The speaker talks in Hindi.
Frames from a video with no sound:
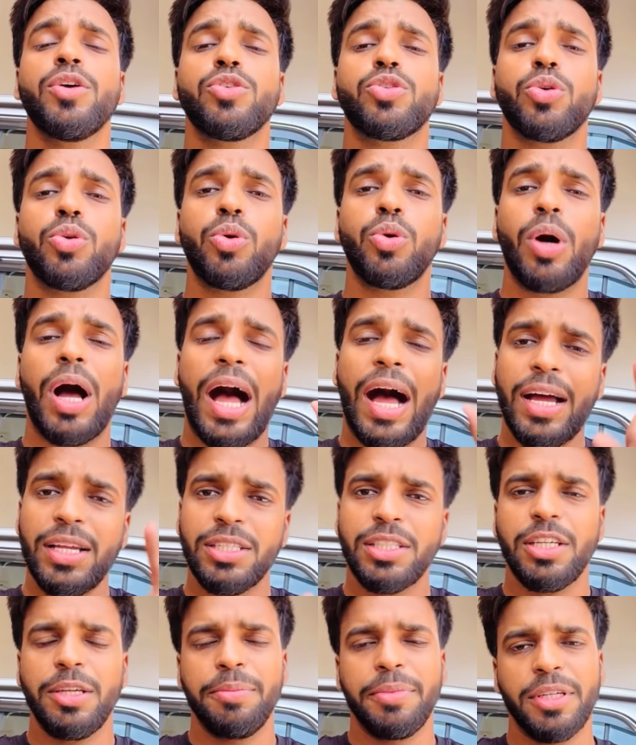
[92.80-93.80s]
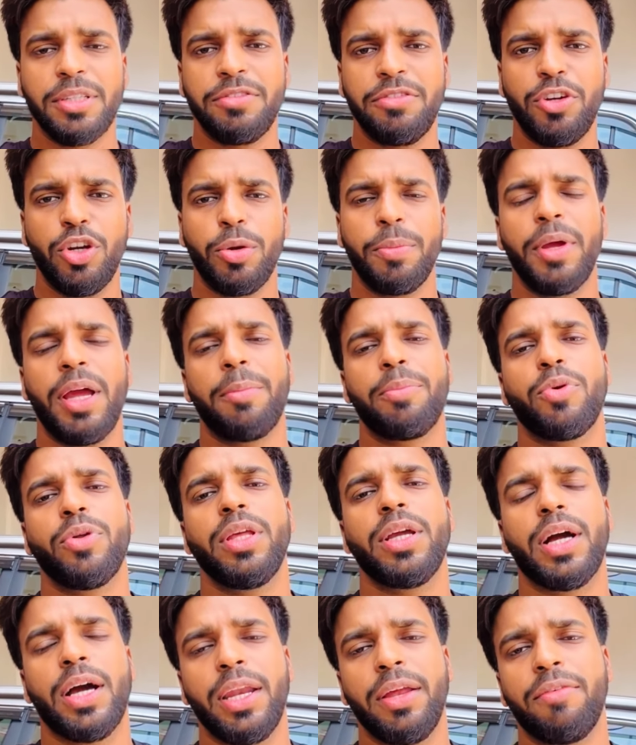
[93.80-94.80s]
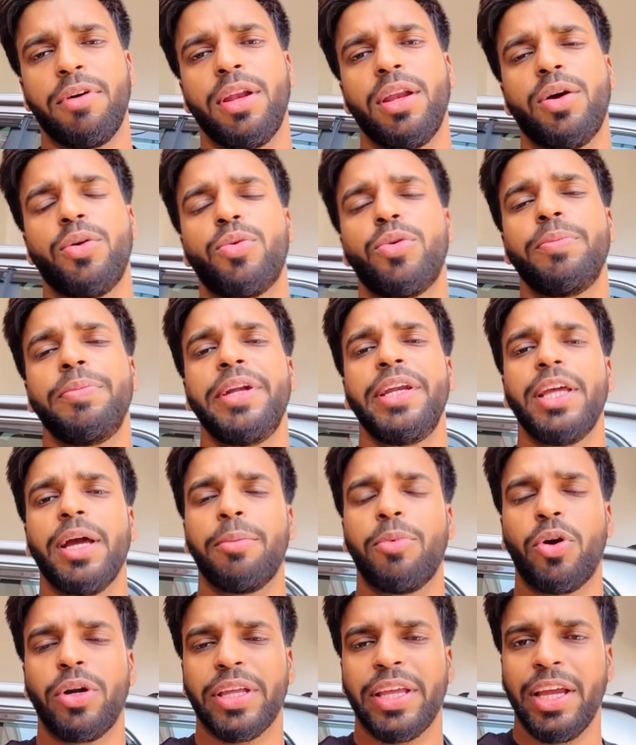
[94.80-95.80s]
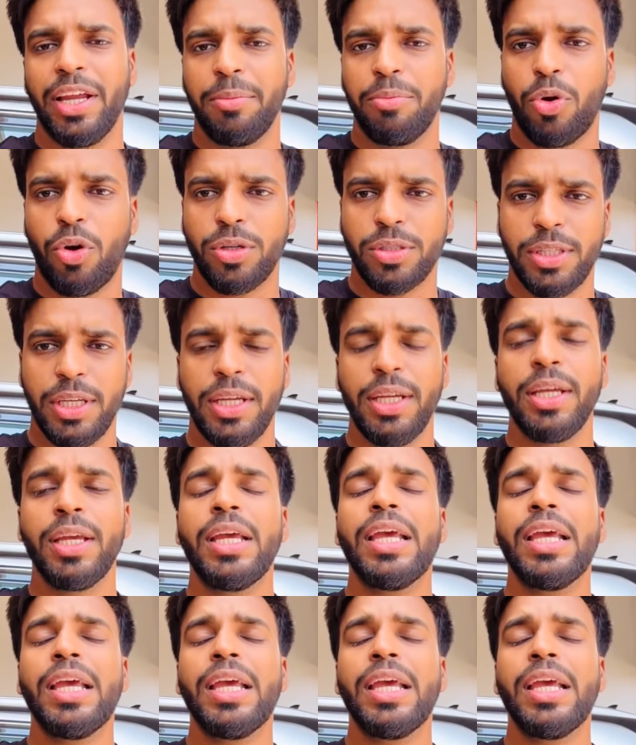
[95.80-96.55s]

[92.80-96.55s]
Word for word: सो so, आज की मैं इस वीडियो में आपको दिखाने वाला हूँ मीडिया मॉड की अनबॉक्सिंग